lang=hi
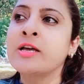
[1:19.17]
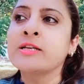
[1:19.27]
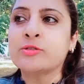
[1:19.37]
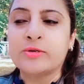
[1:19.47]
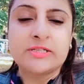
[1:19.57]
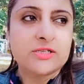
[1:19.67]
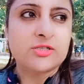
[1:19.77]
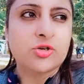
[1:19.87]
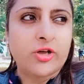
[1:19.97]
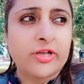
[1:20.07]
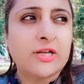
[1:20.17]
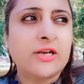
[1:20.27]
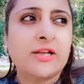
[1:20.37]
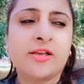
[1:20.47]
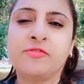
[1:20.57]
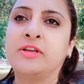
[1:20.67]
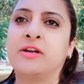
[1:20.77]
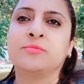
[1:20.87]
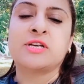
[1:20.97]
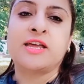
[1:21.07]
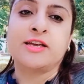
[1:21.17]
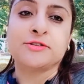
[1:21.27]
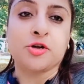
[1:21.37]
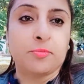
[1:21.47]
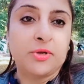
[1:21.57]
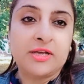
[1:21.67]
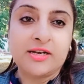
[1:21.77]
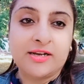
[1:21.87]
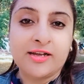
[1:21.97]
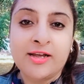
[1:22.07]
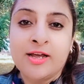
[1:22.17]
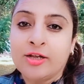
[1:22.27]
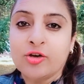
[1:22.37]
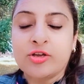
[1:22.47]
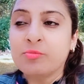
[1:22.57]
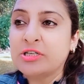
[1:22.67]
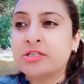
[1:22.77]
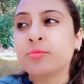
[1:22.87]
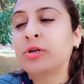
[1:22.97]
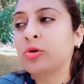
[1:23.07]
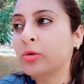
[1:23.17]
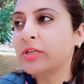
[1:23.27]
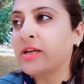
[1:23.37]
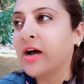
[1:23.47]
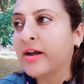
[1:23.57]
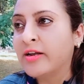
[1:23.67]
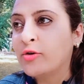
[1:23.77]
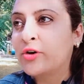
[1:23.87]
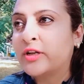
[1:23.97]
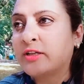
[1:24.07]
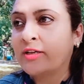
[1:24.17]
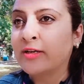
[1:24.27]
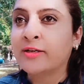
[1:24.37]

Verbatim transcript: स्विंग्स इंजॉय कर लेंगे फिर हम जाएंगे शॉपिंग के लिए क्योंकि बच्चे बिल्कुल तैयार नहीं हो रहे थे